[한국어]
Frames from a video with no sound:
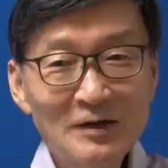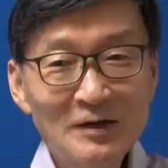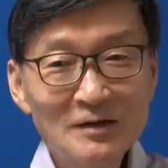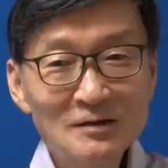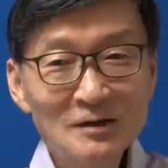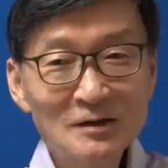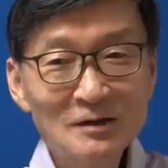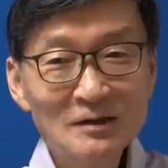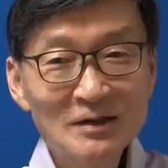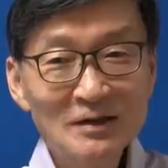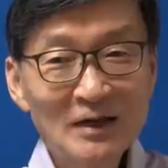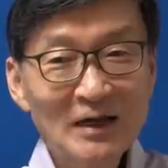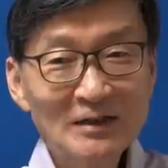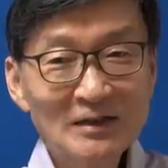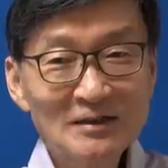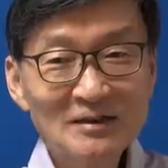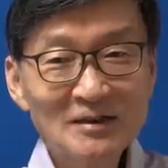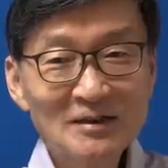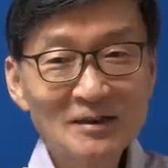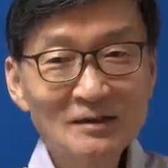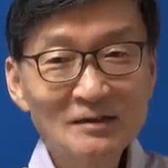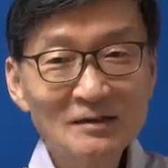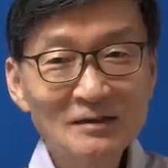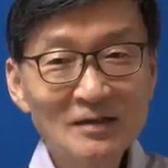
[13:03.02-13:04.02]
is
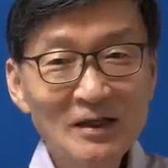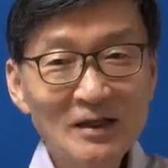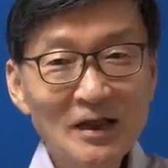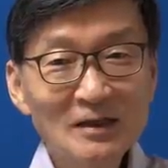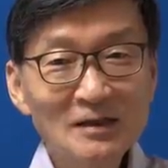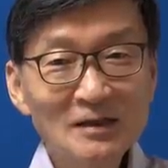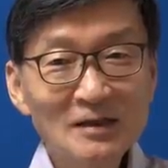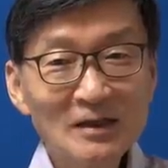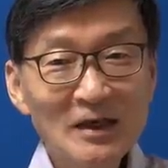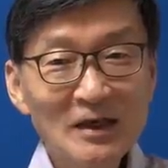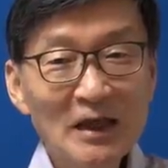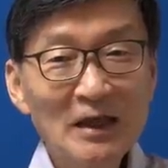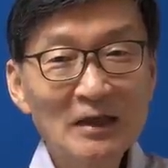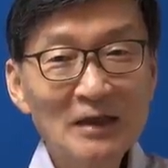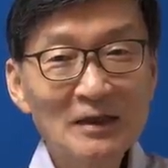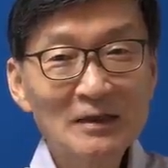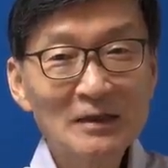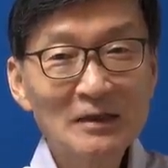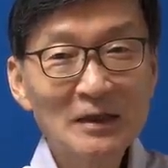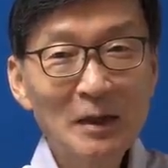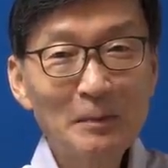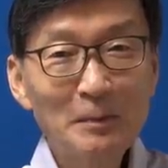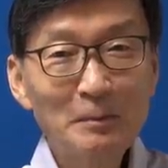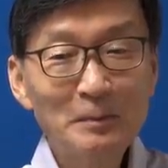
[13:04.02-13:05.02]
nothing that
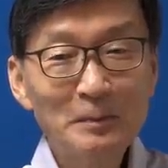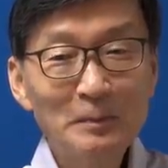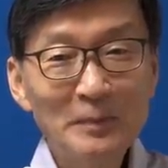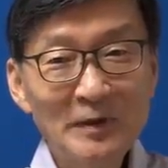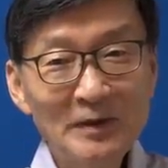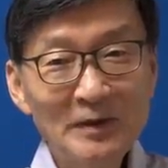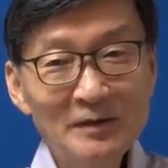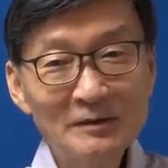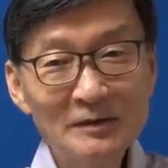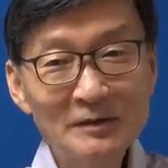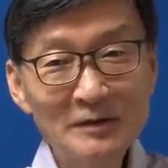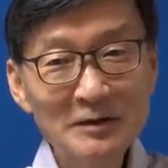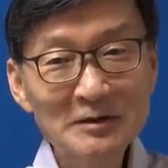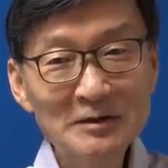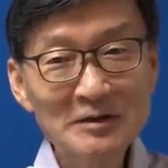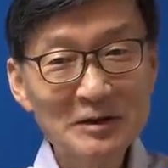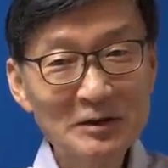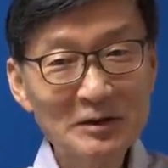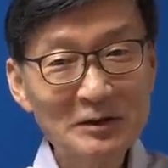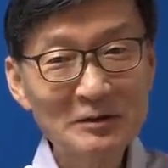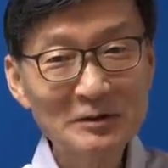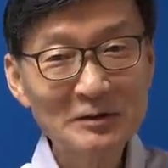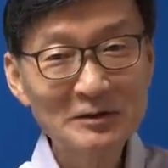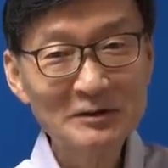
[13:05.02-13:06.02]
cannot be
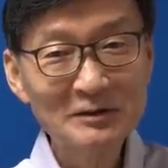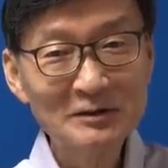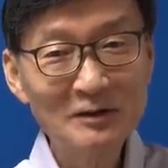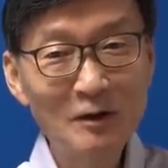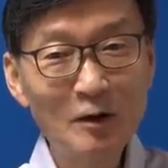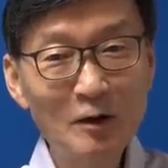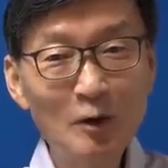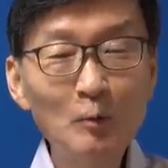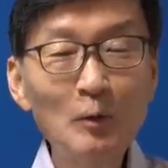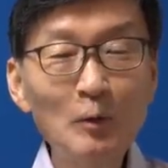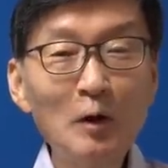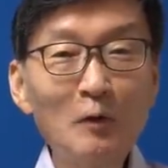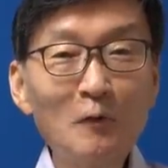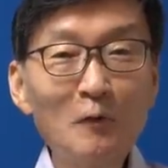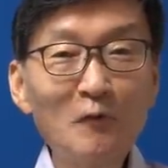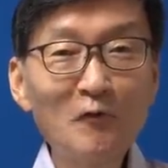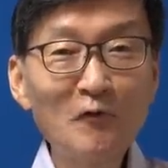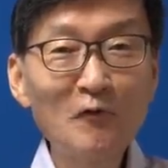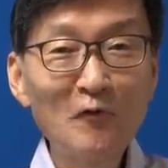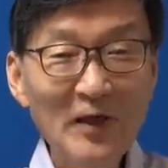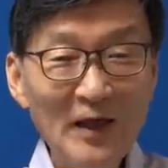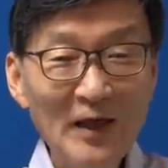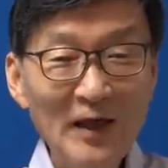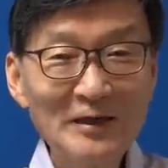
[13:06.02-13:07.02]
discussed among
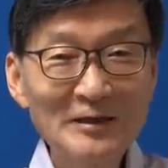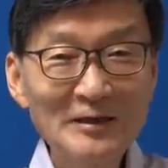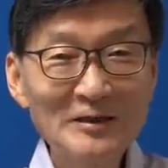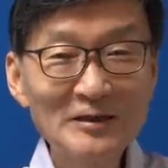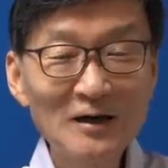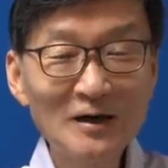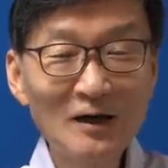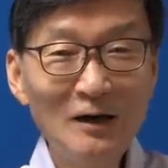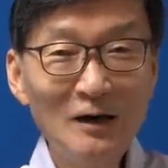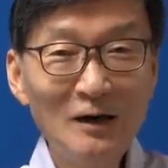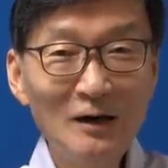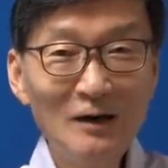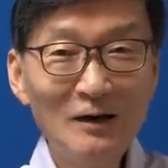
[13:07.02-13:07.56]
friends.